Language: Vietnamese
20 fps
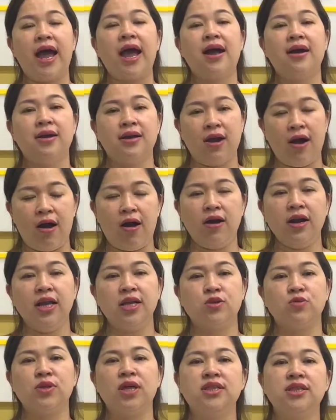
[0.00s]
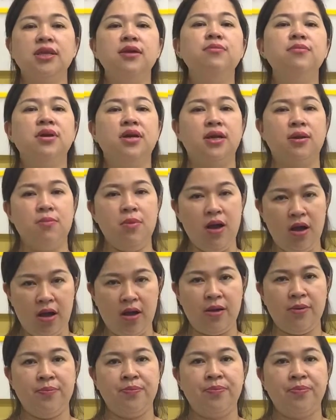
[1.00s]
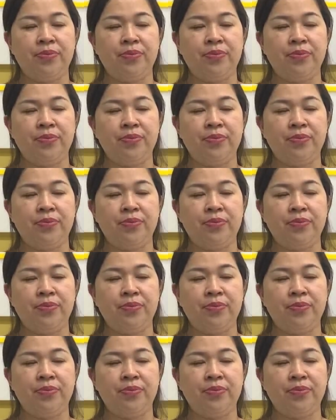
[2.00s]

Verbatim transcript: đang ở đó để chúng ta tìm kiếm họ